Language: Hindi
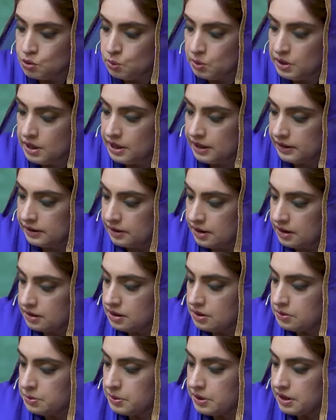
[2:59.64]
चूल्हा हल्का
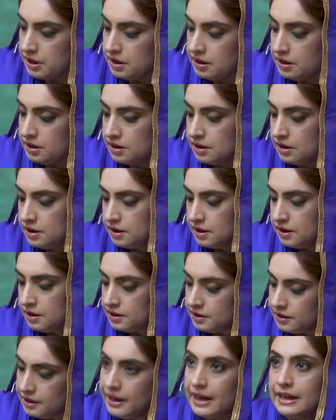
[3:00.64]
करूँगी
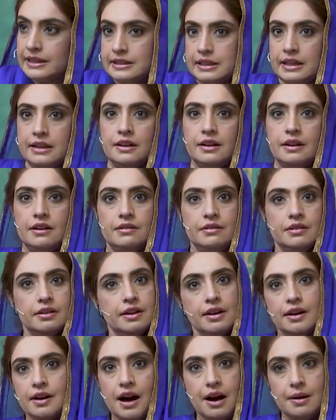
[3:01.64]
ये ऐसे ही है
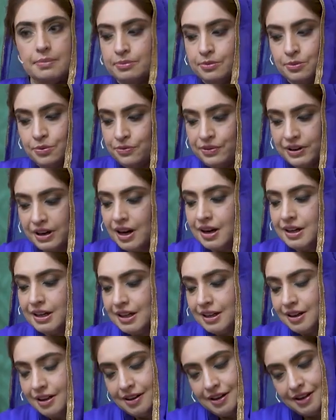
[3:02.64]
ये आप वो फिक्र
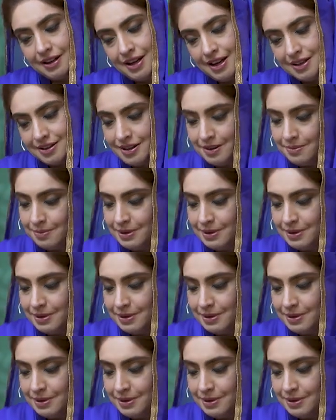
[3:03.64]
नहीं करें ये ऐसे ही